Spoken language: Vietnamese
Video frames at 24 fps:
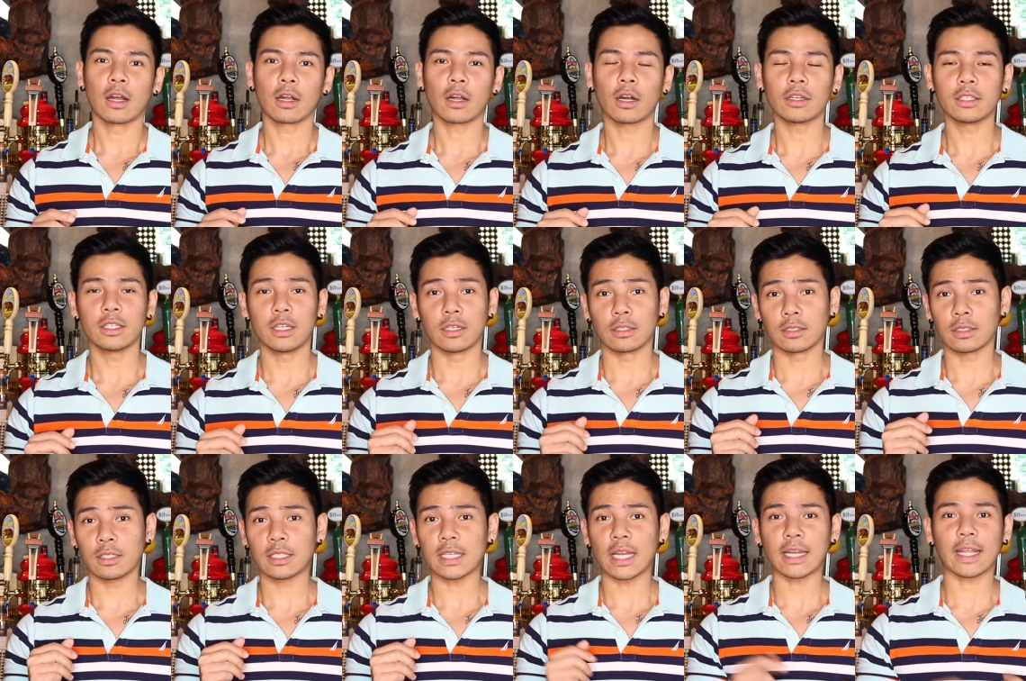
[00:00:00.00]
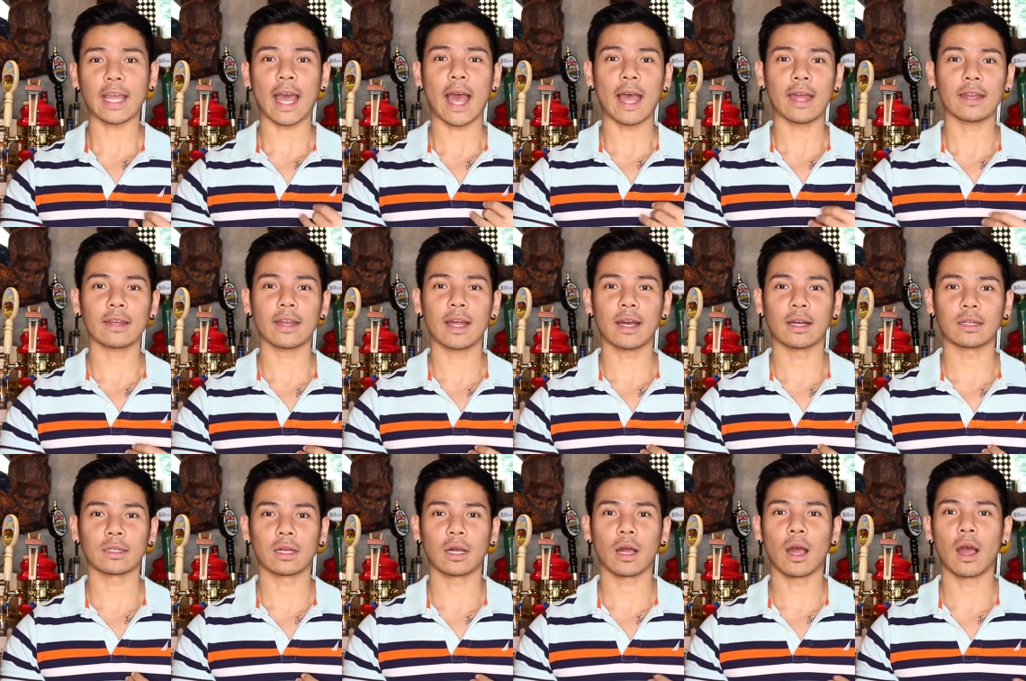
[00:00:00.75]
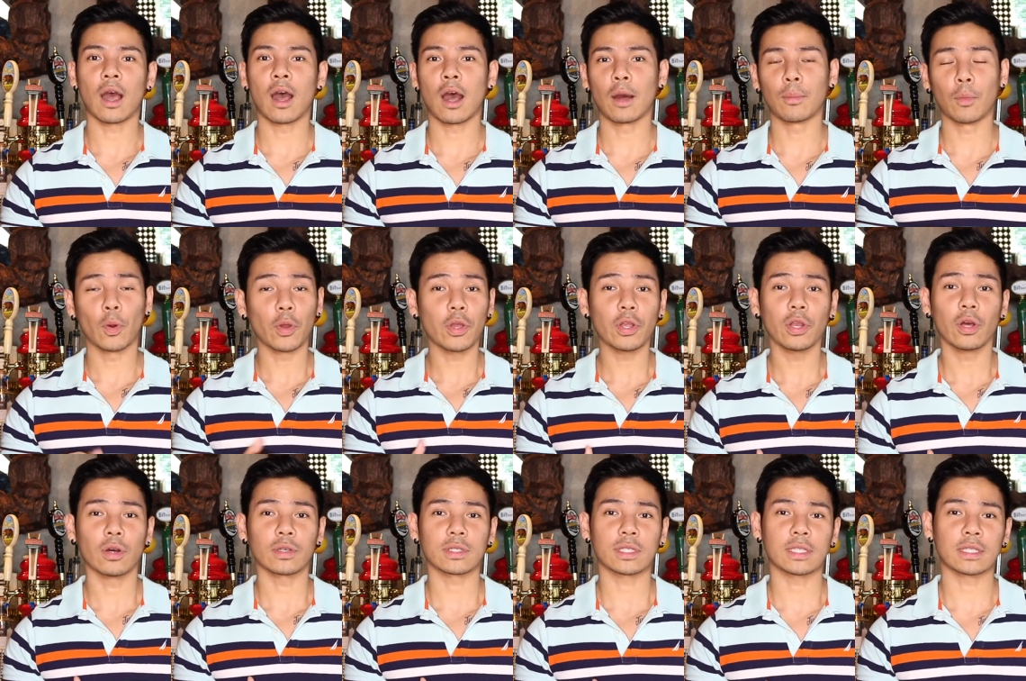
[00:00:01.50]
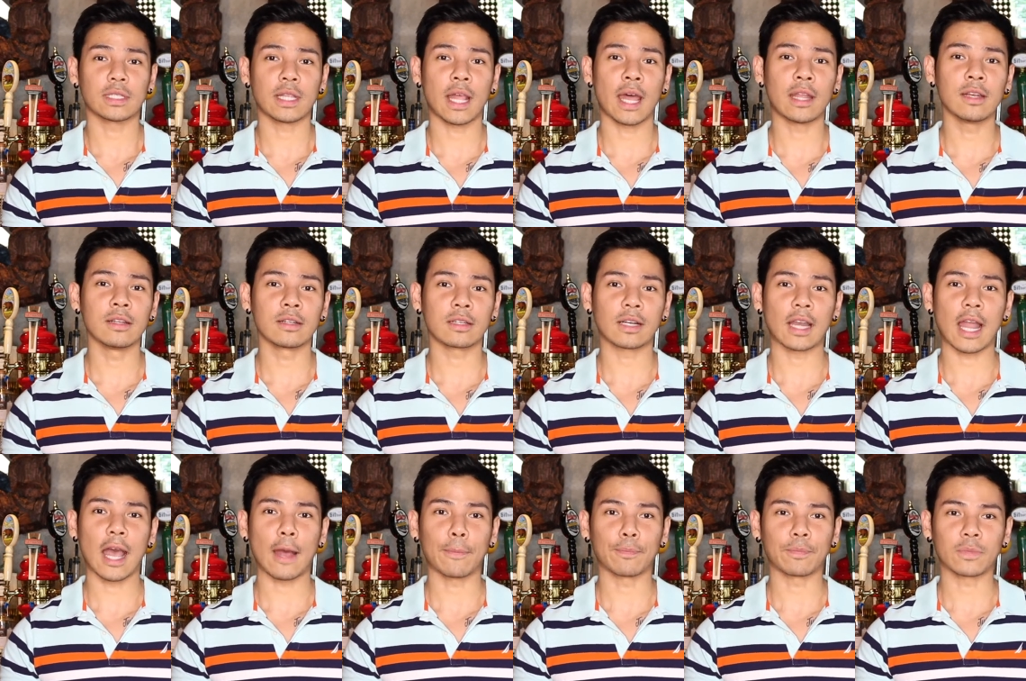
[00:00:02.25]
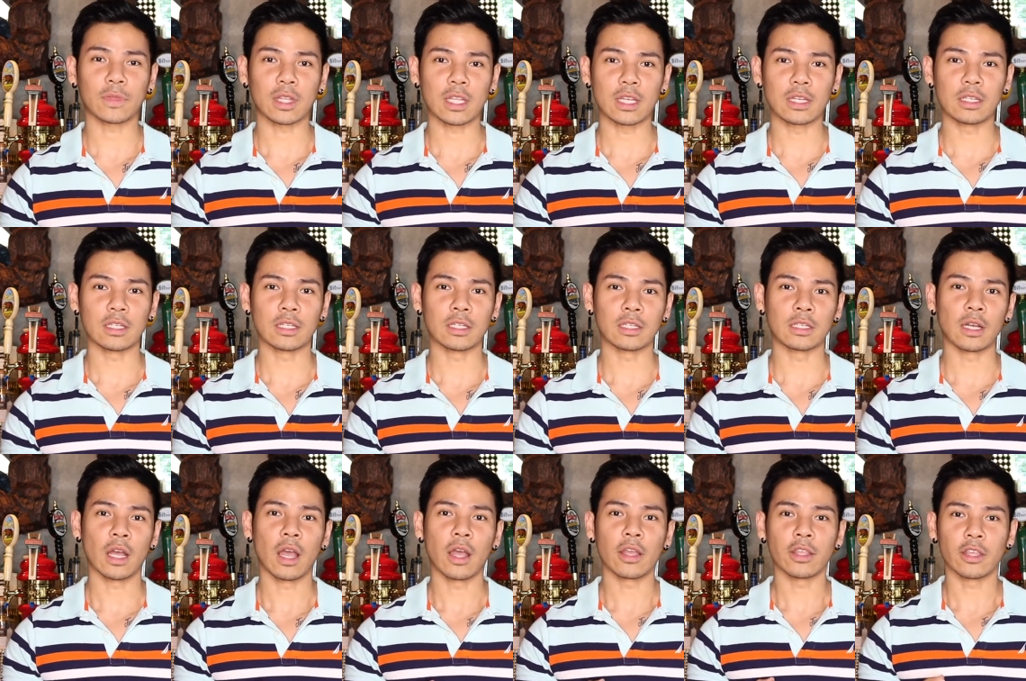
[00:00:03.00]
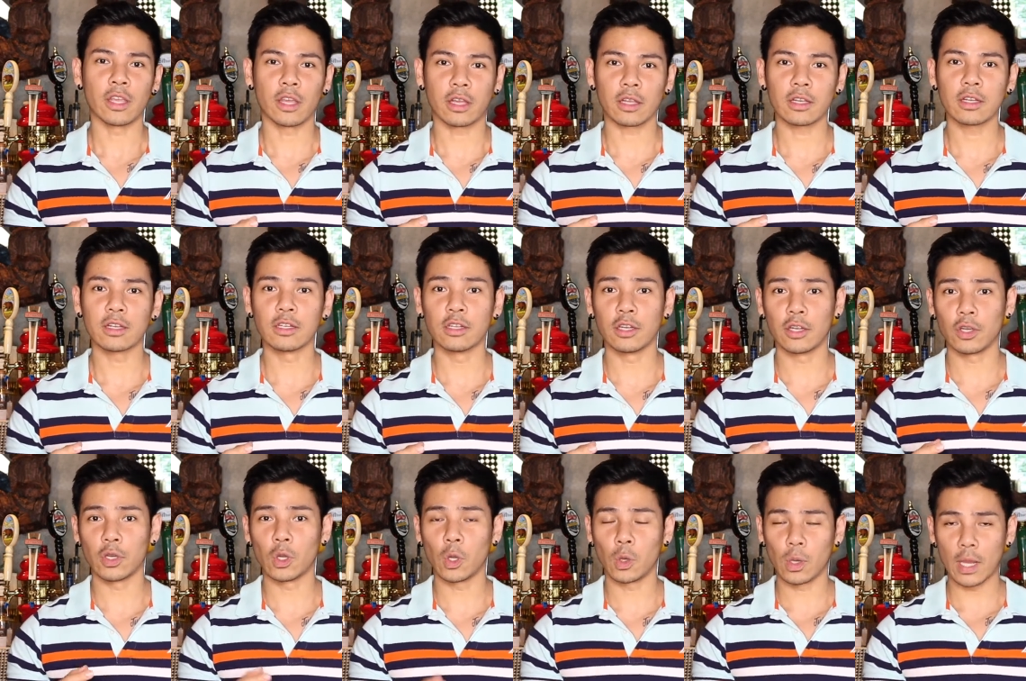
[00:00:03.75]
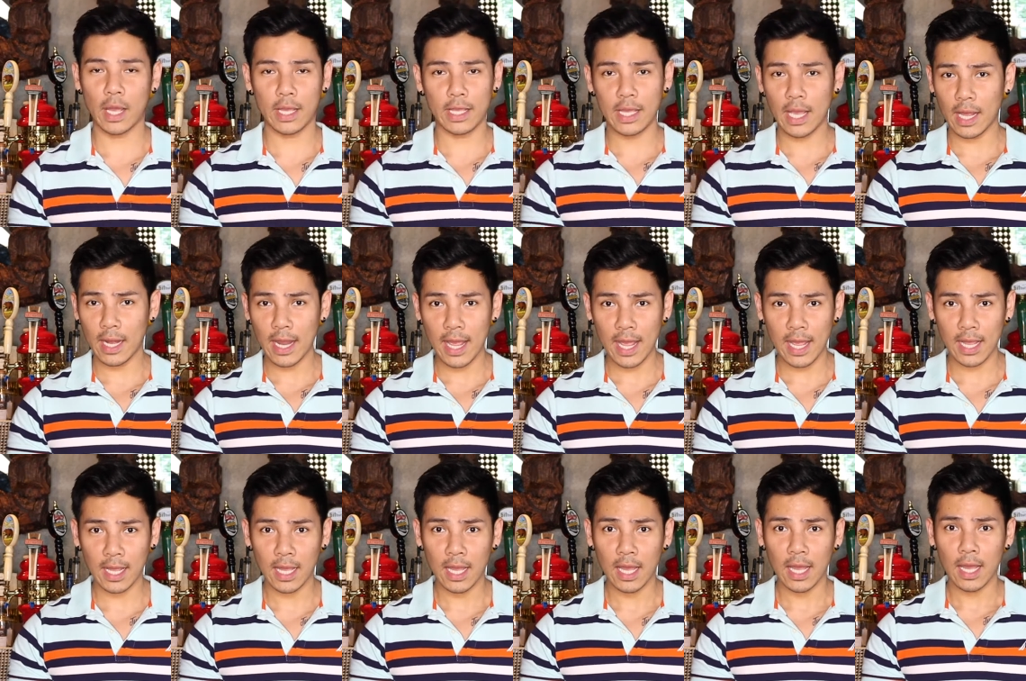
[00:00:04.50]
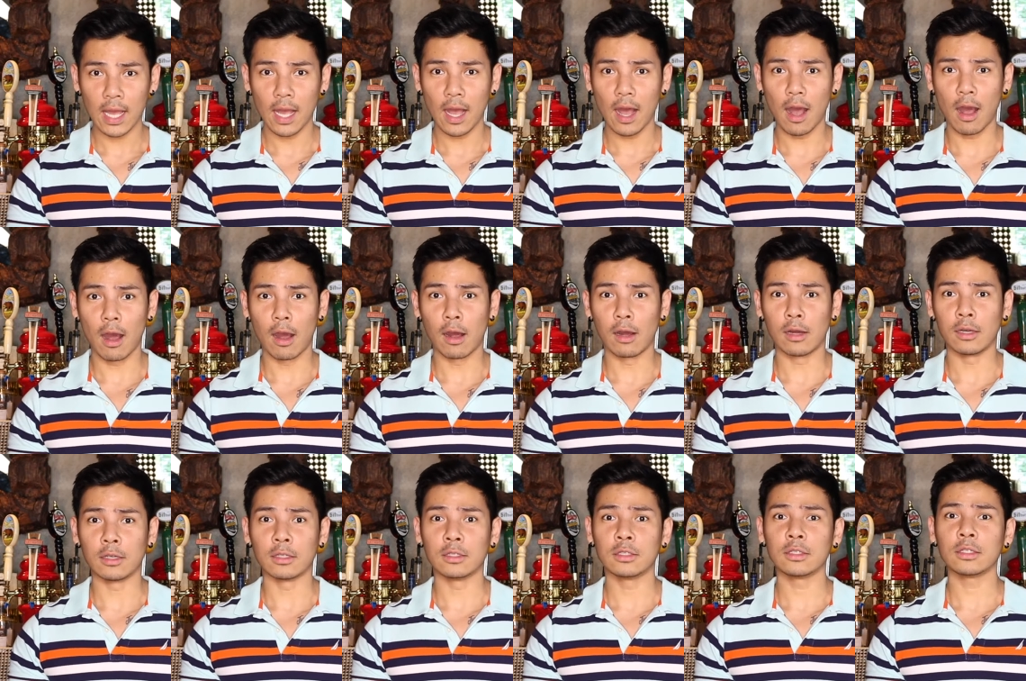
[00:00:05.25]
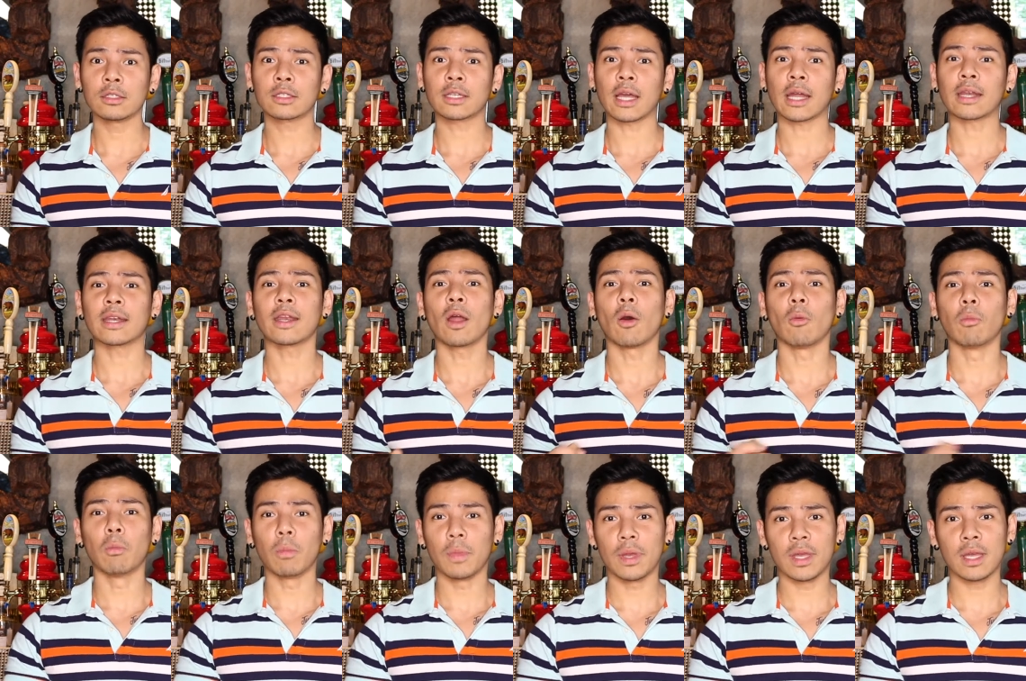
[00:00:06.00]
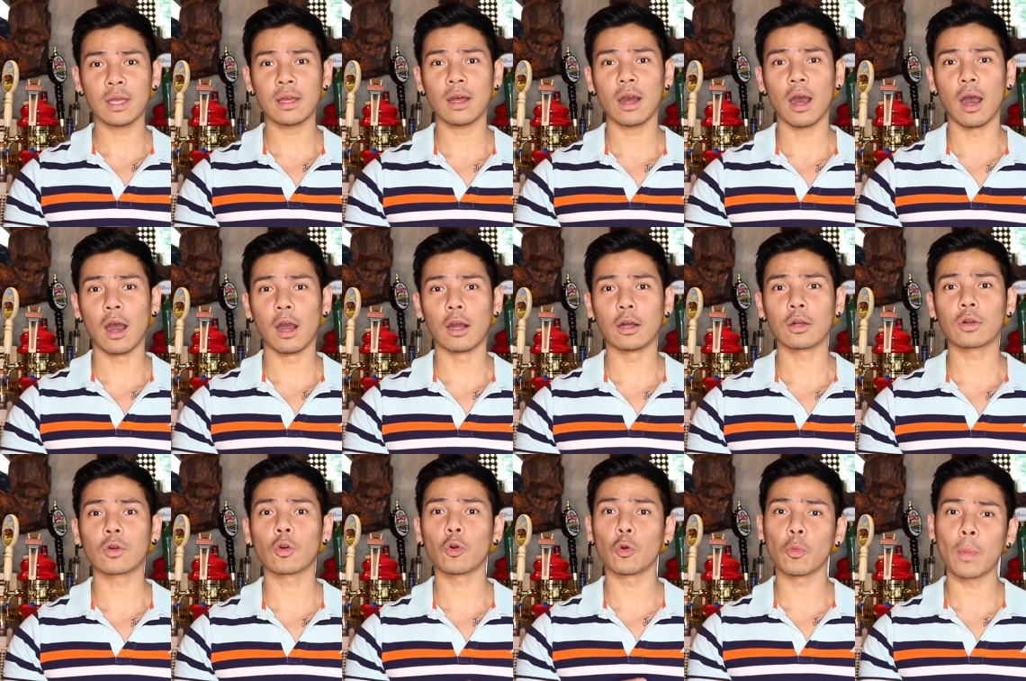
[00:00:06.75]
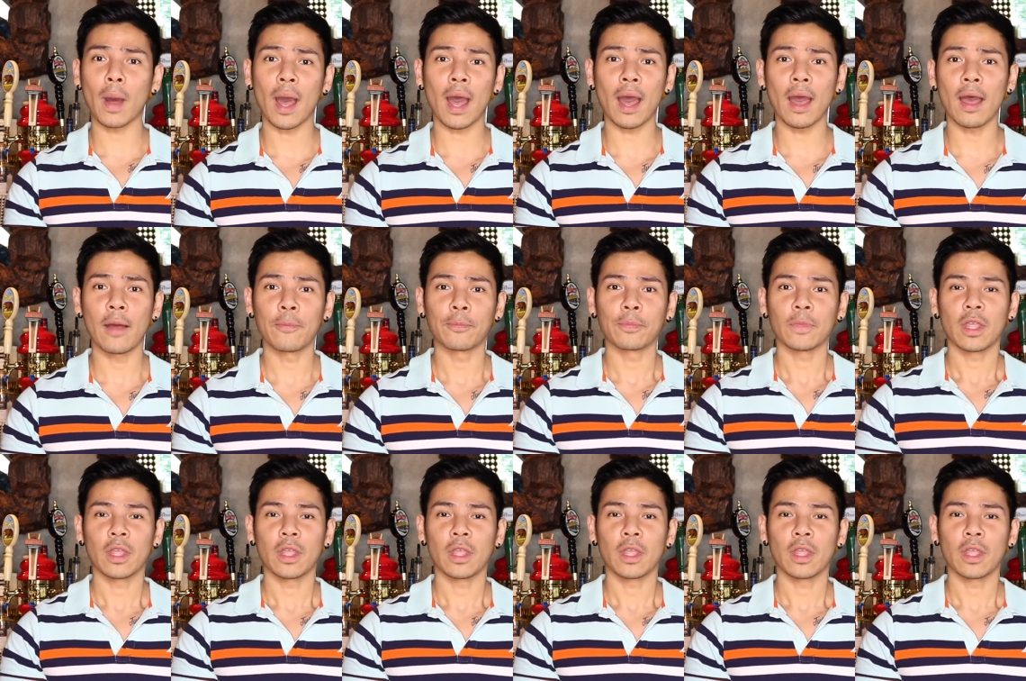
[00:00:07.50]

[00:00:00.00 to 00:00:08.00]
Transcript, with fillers: có những tranh cãi rằng Mojito đã được làm từ những người nô lệ da đen ở cánh đồng mía ở Cuba.